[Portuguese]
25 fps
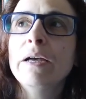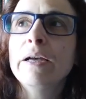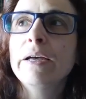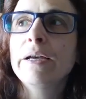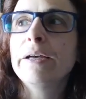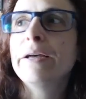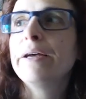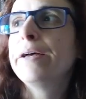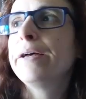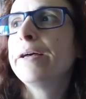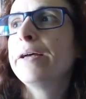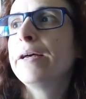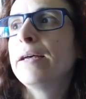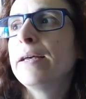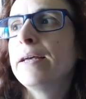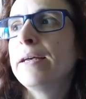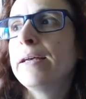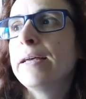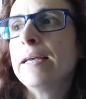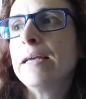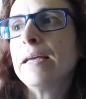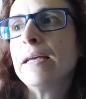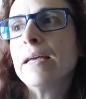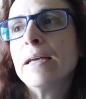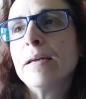
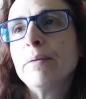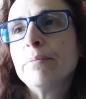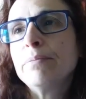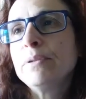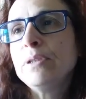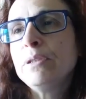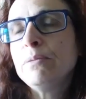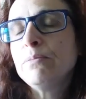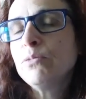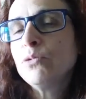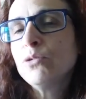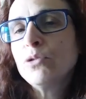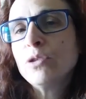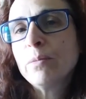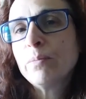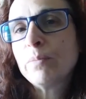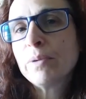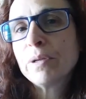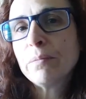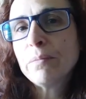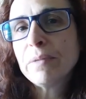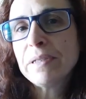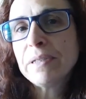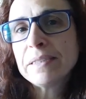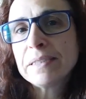Uh, a Belimunda
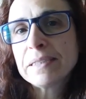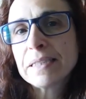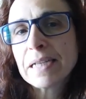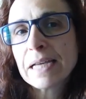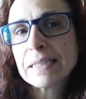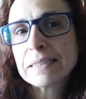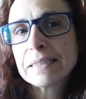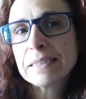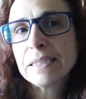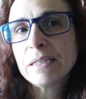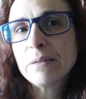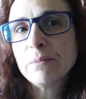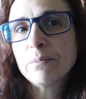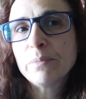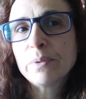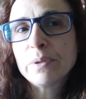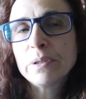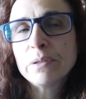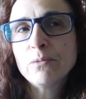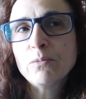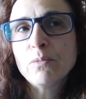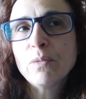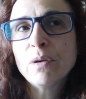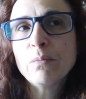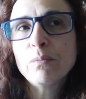para mim será
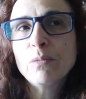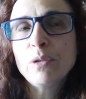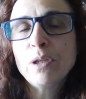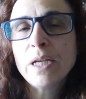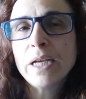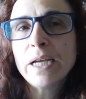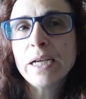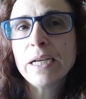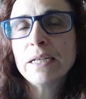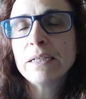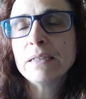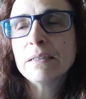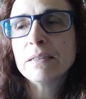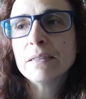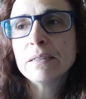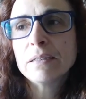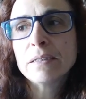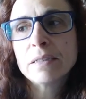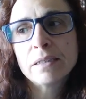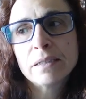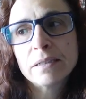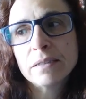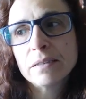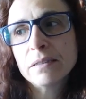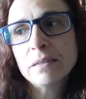sempre uma
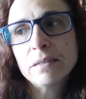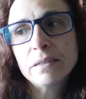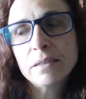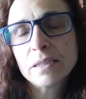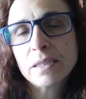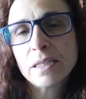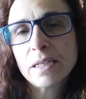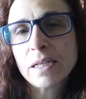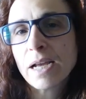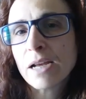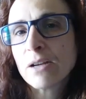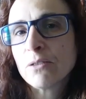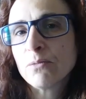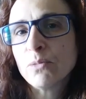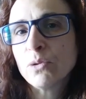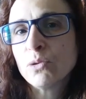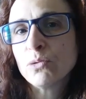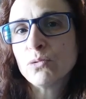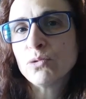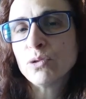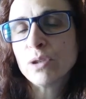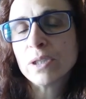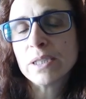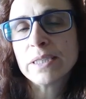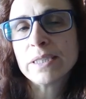mulher ah, que estará no
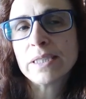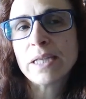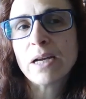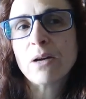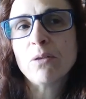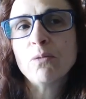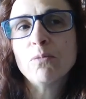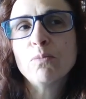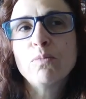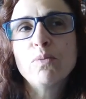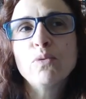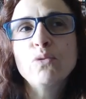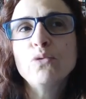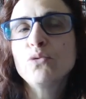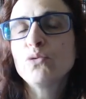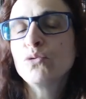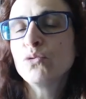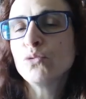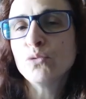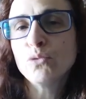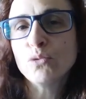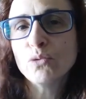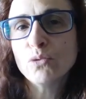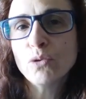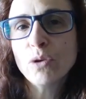meu coração por
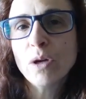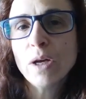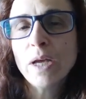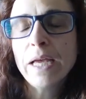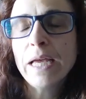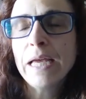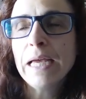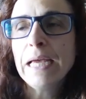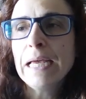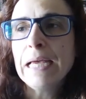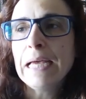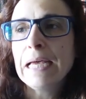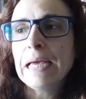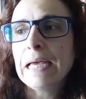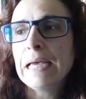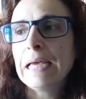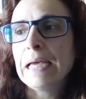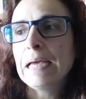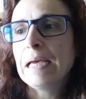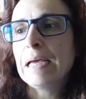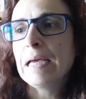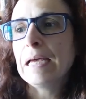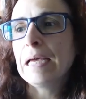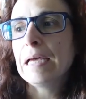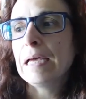tudo.
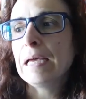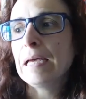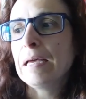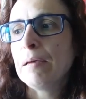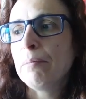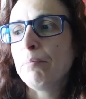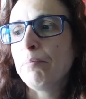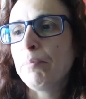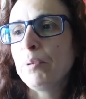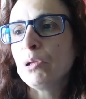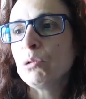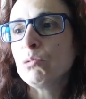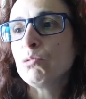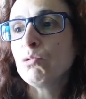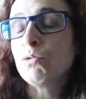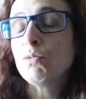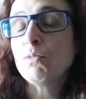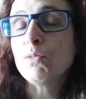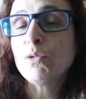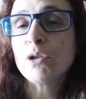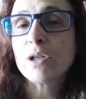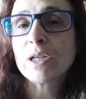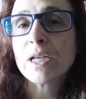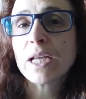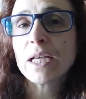Uh, pelo
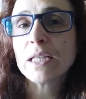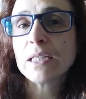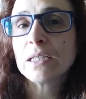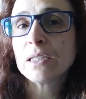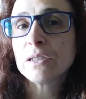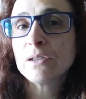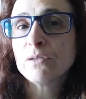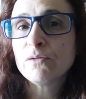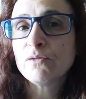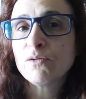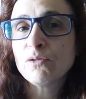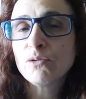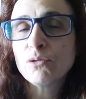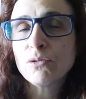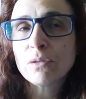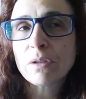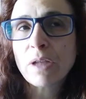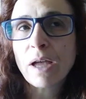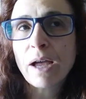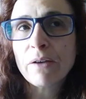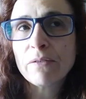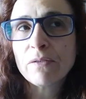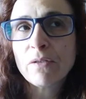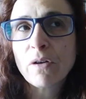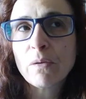amor que ela
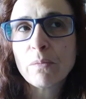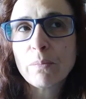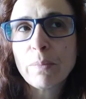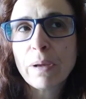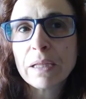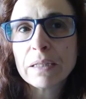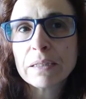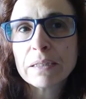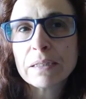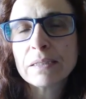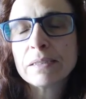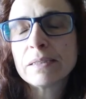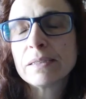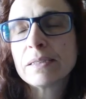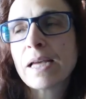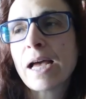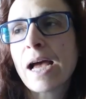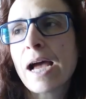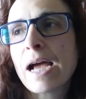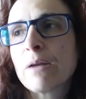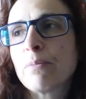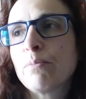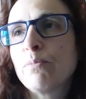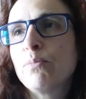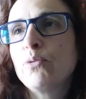devotava ao
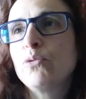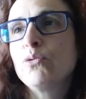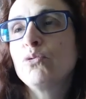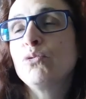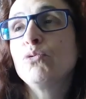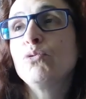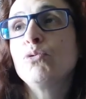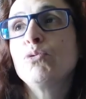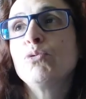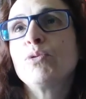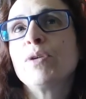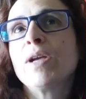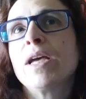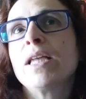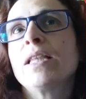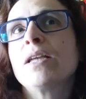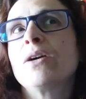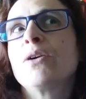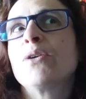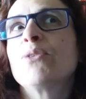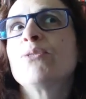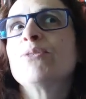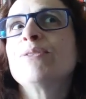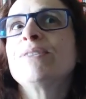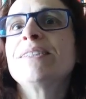Baltazar, por tudo o que
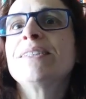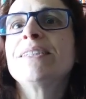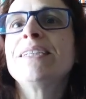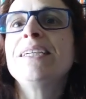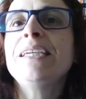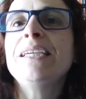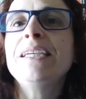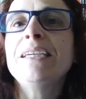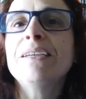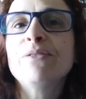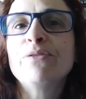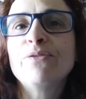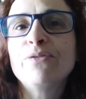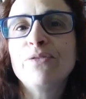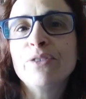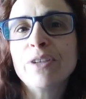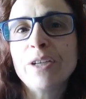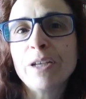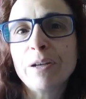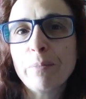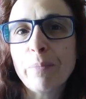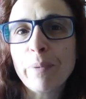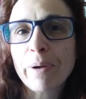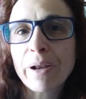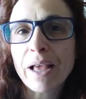ela conseguia
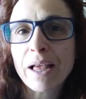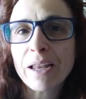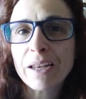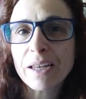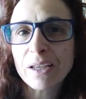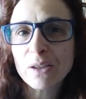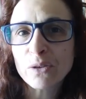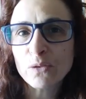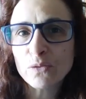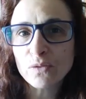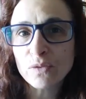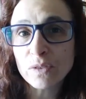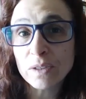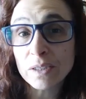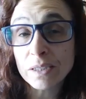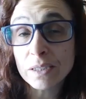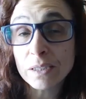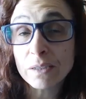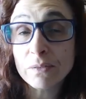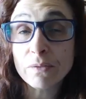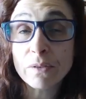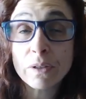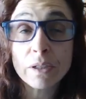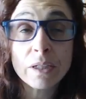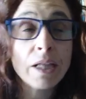ver para além do
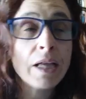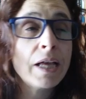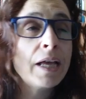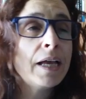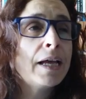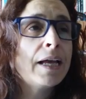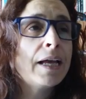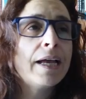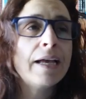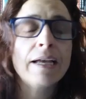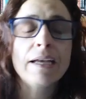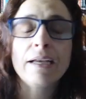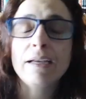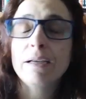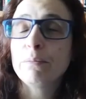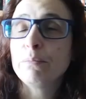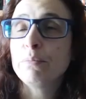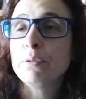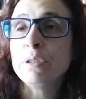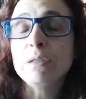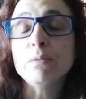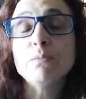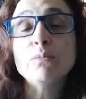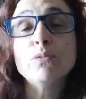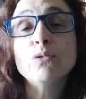visível. Uh,
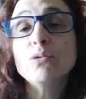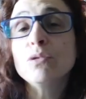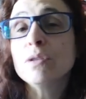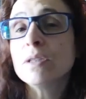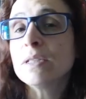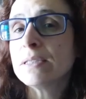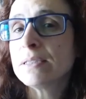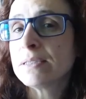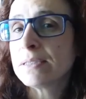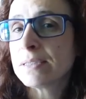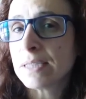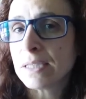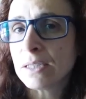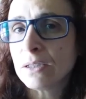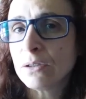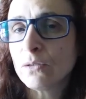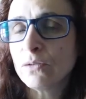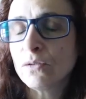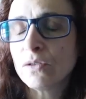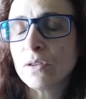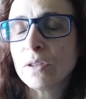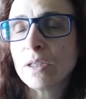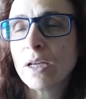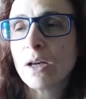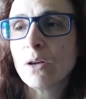Belimunda, sem
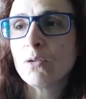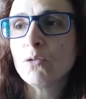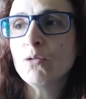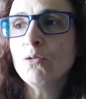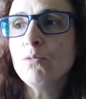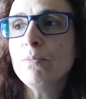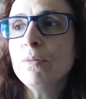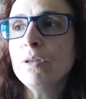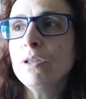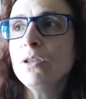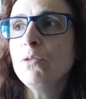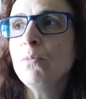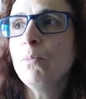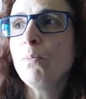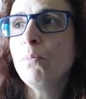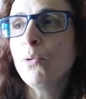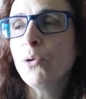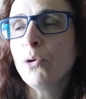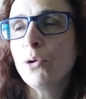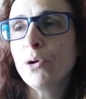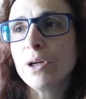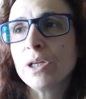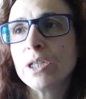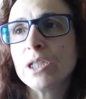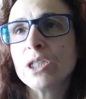dúvida alguma.
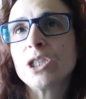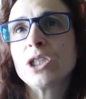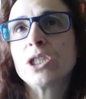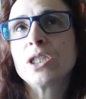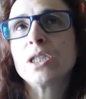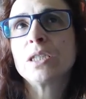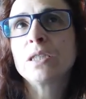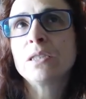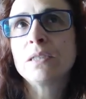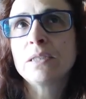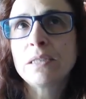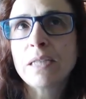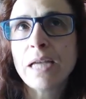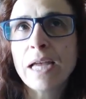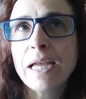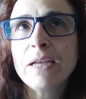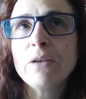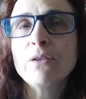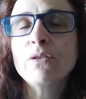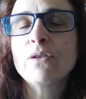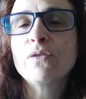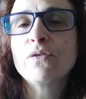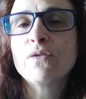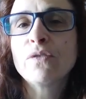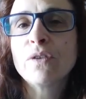Depois
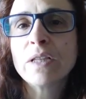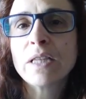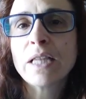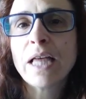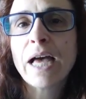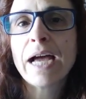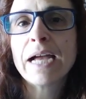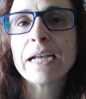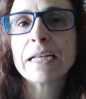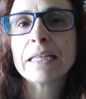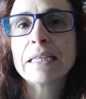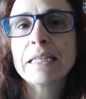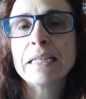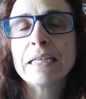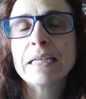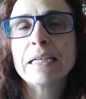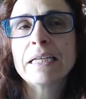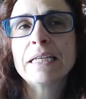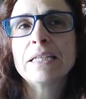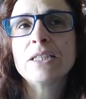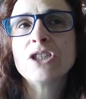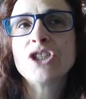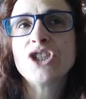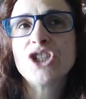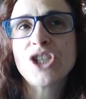tenho que falar
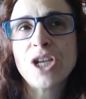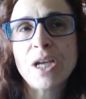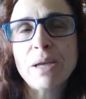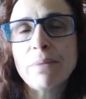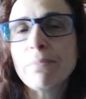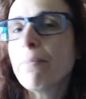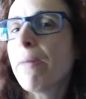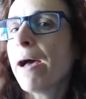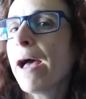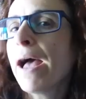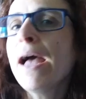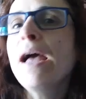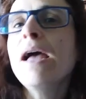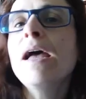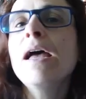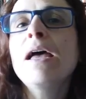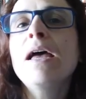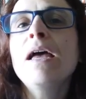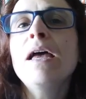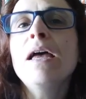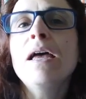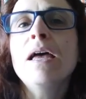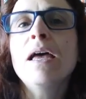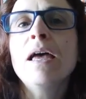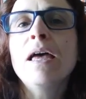da Gemma,
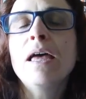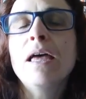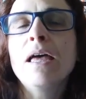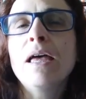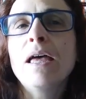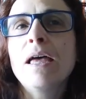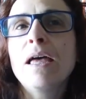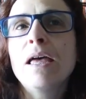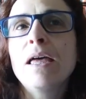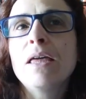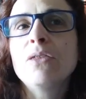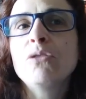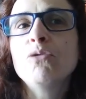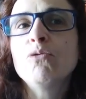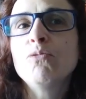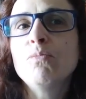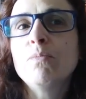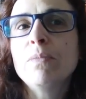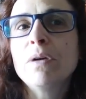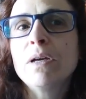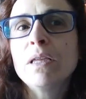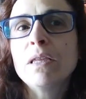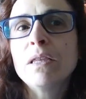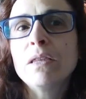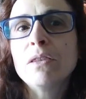uh, de,
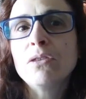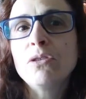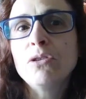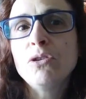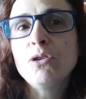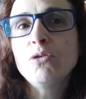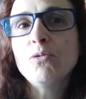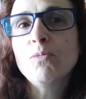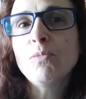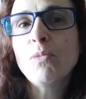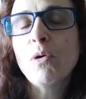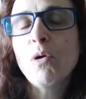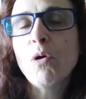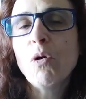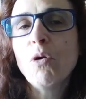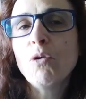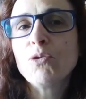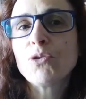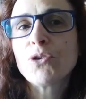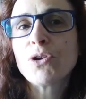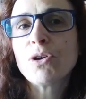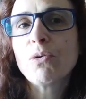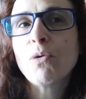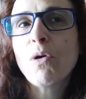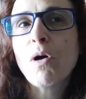uma, de uma
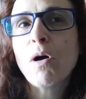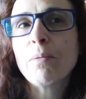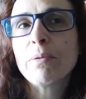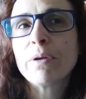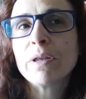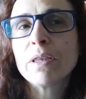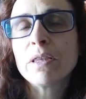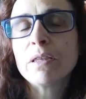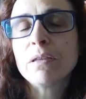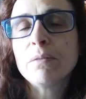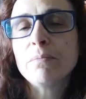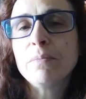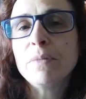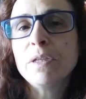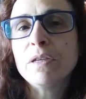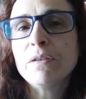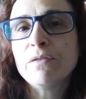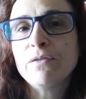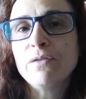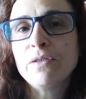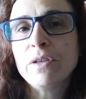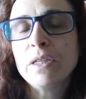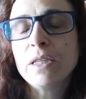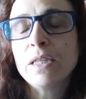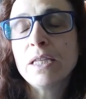outra obra da minha
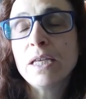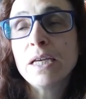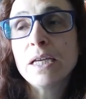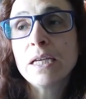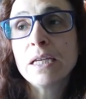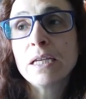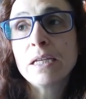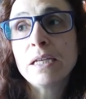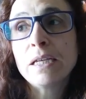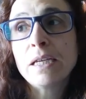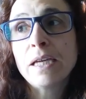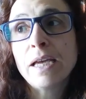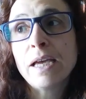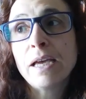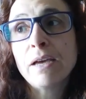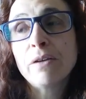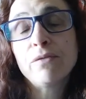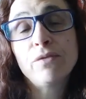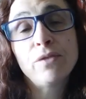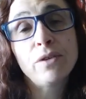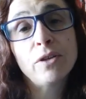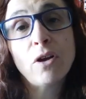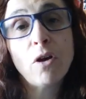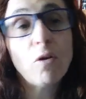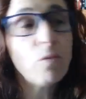vida, que é
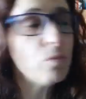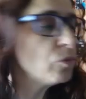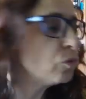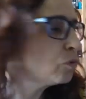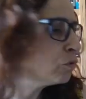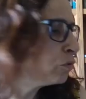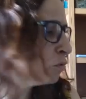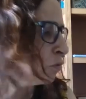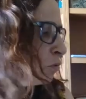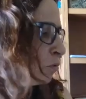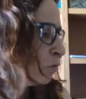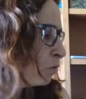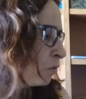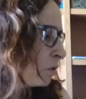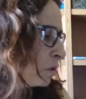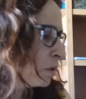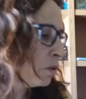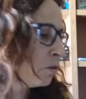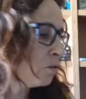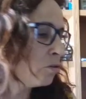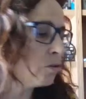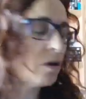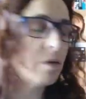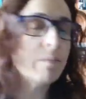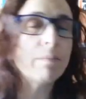Vir ao Mundo,
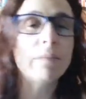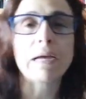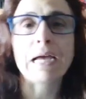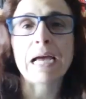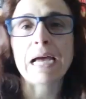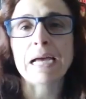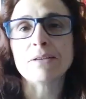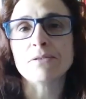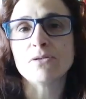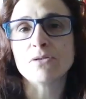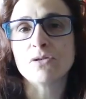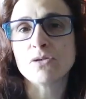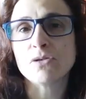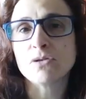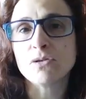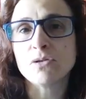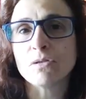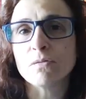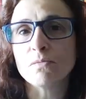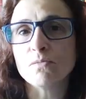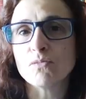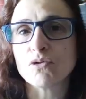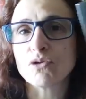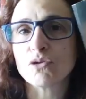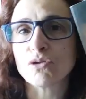que eu não me canso
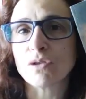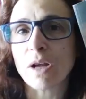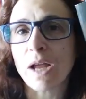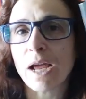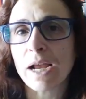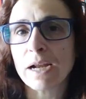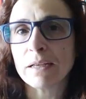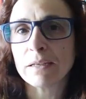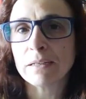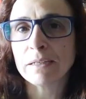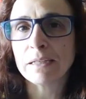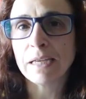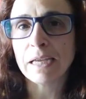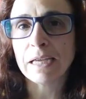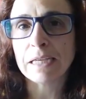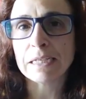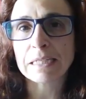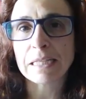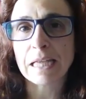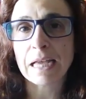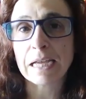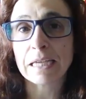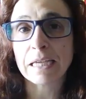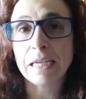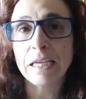de mostrar, que é
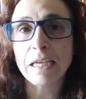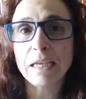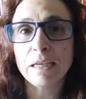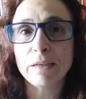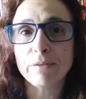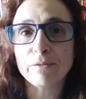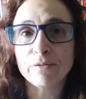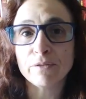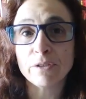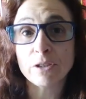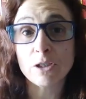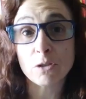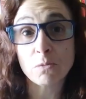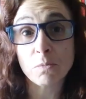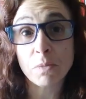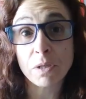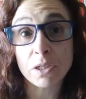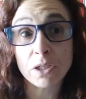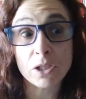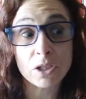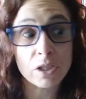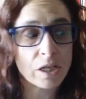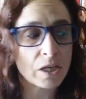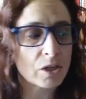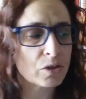esta aqui, que
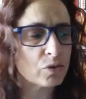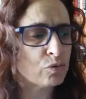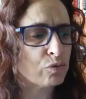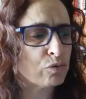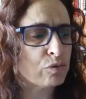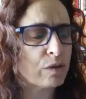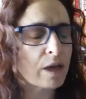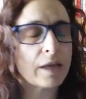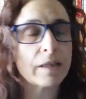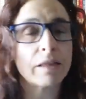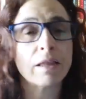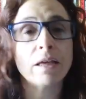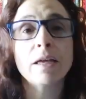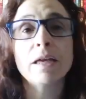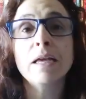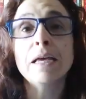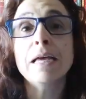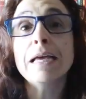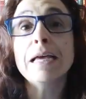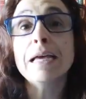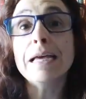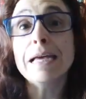infelizmente está esgotada